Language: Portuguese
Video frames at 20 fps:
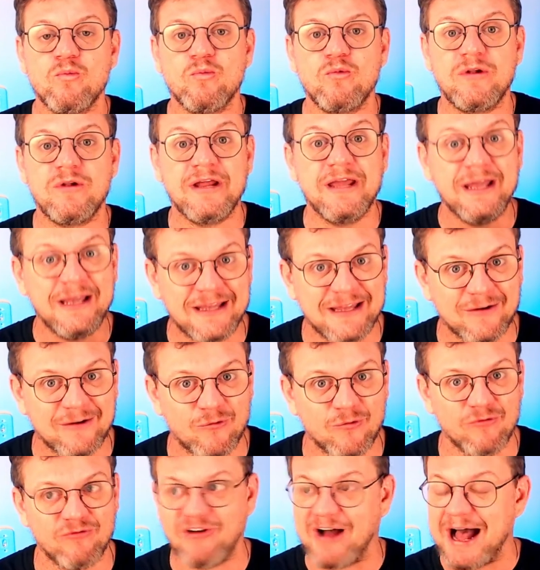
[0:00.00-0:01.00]
um link
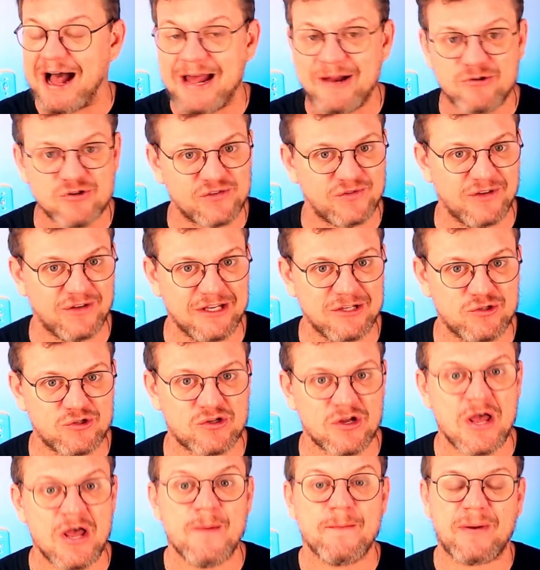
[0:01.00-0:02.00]
com vários vídeos
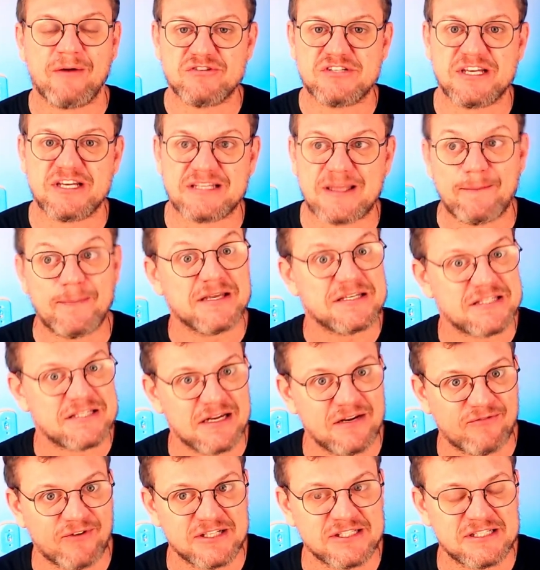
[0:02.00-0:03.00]
para você que está pensando em
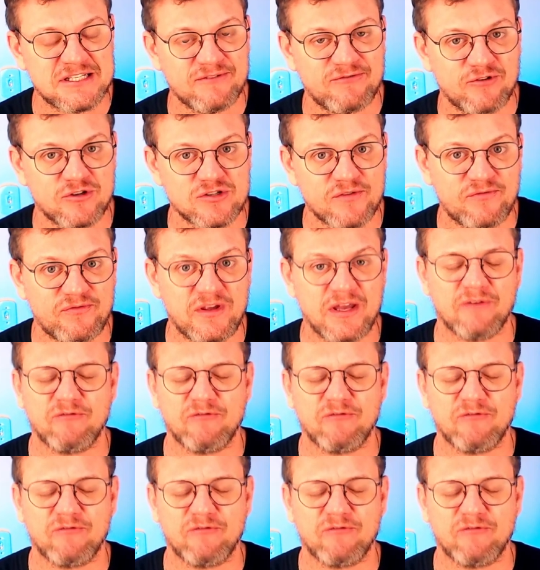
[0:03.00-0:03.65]
fazer filosofia.